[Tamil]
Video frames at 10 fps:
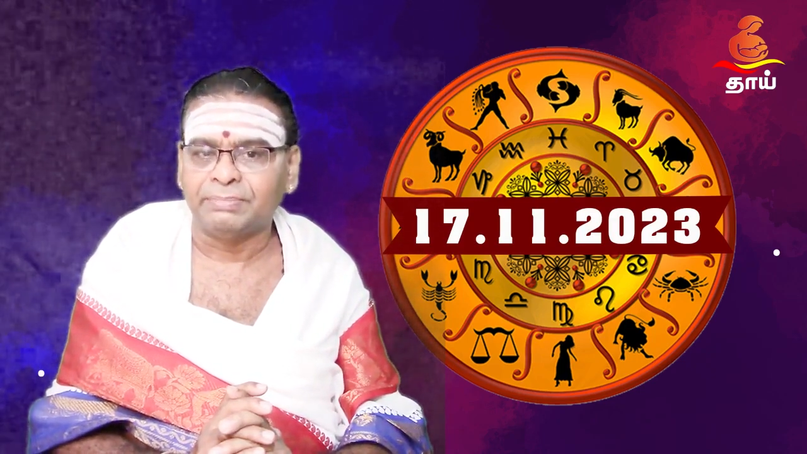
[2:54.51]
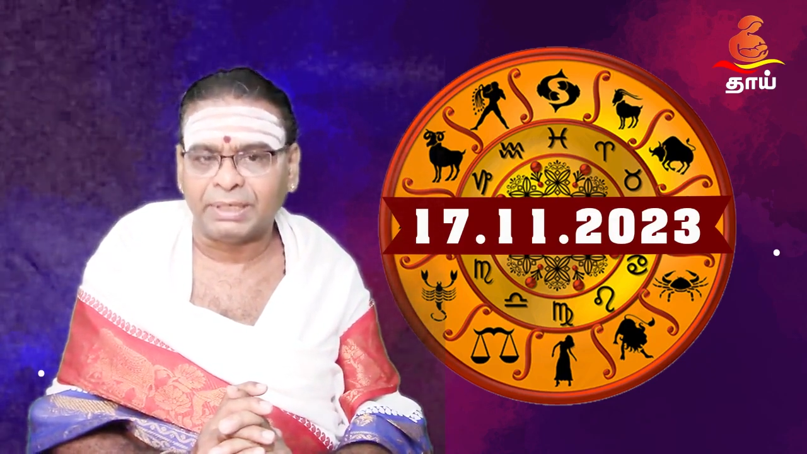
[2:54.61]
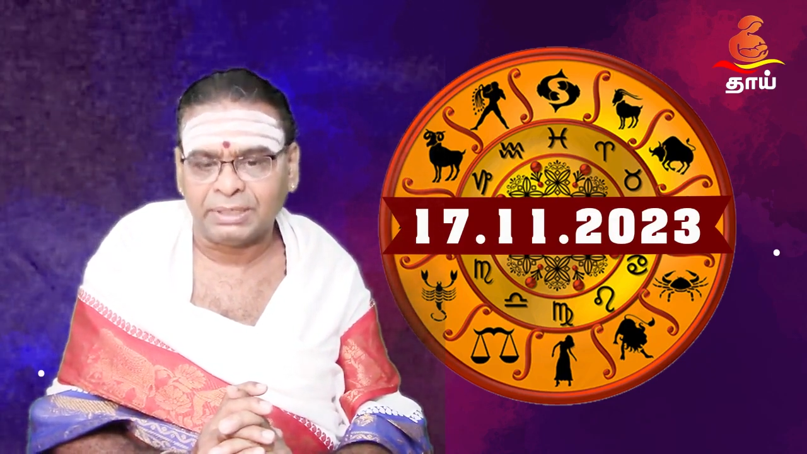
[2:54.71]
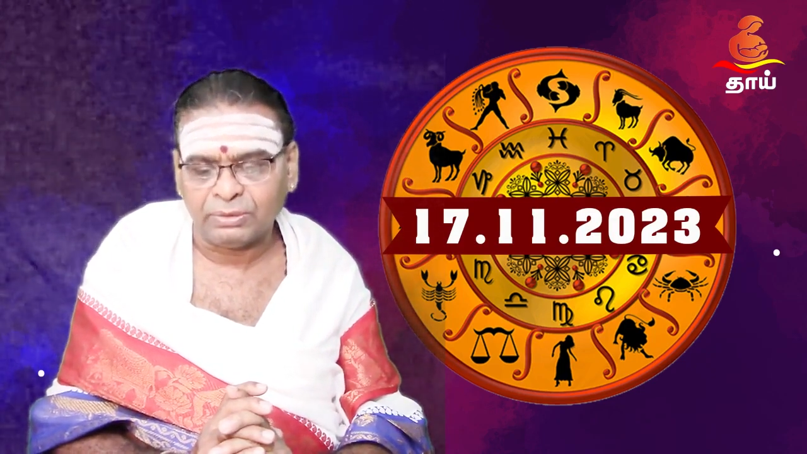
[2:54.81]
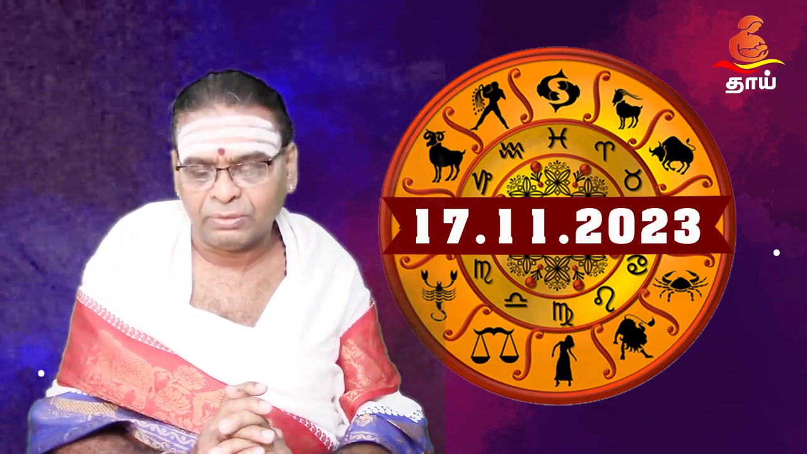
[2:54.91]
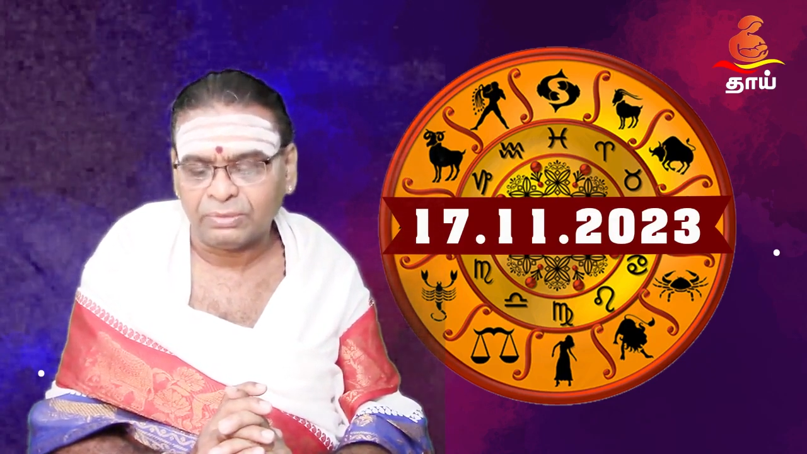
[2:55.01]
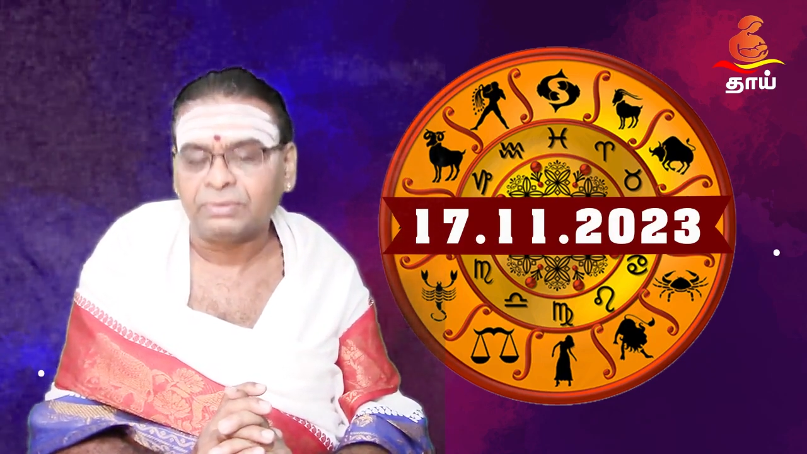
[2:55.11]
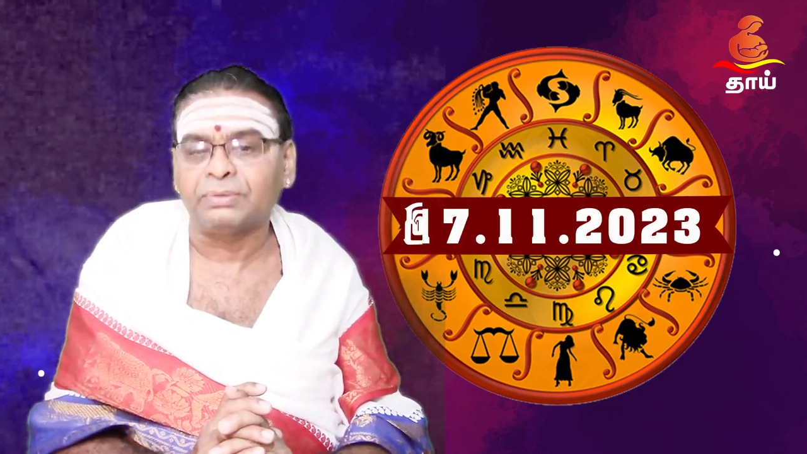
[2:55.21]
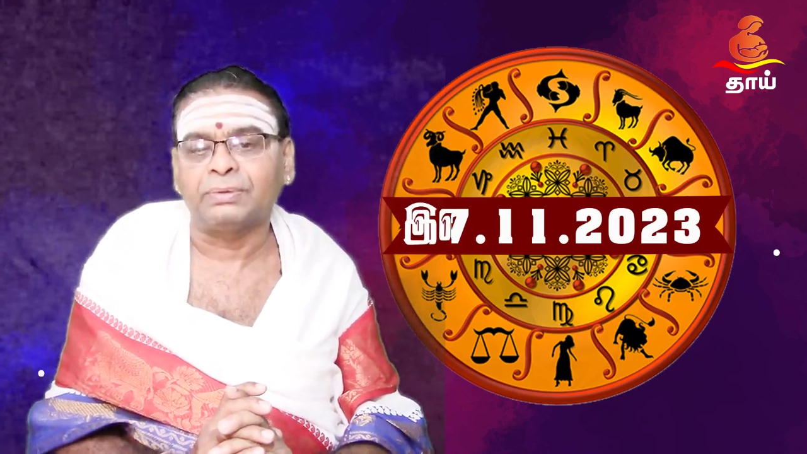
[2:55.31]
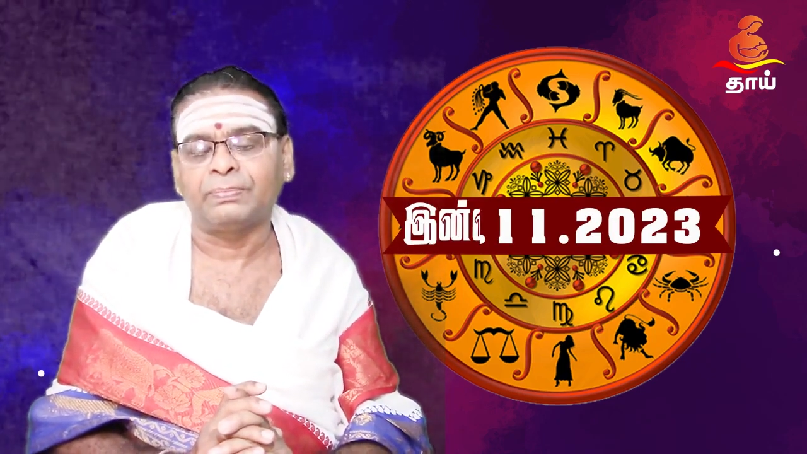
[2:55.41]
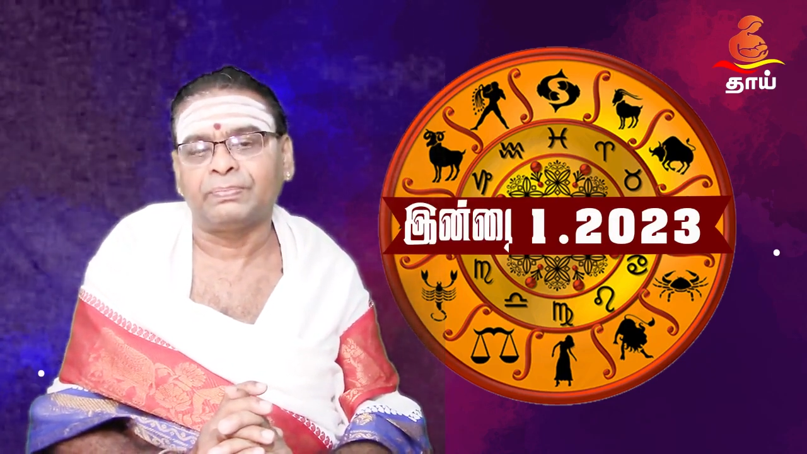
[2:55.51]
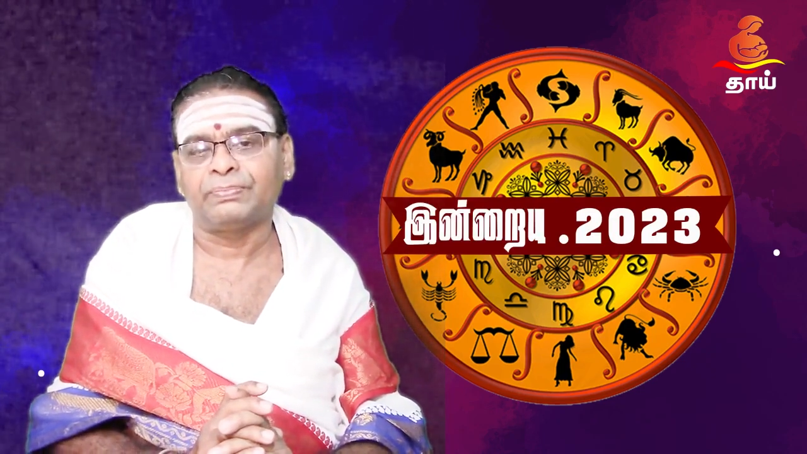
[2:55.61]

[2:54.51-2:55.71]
பகிர்ந்து கொள்கின்றோம்